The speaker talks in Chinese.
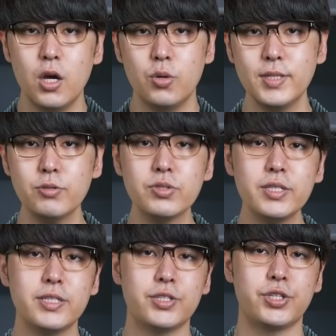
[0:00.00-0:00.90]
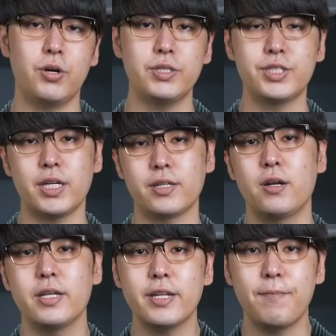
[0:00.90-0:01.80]
我们在做这集的时候，一直想
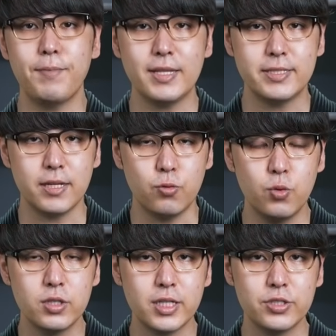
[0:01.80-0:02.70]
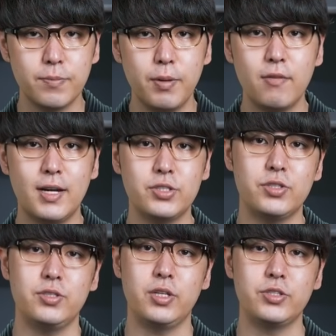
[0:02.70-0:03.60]
到了一年半前乌俄战争爆发
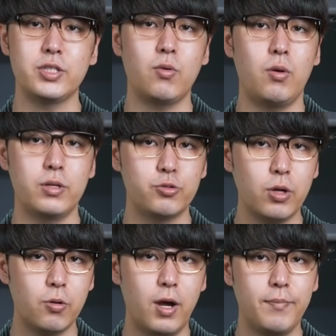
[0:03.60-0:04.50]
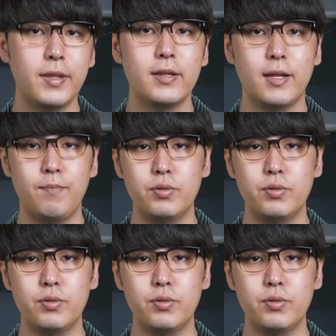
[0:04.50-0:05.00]
时人心惶惶的状况。但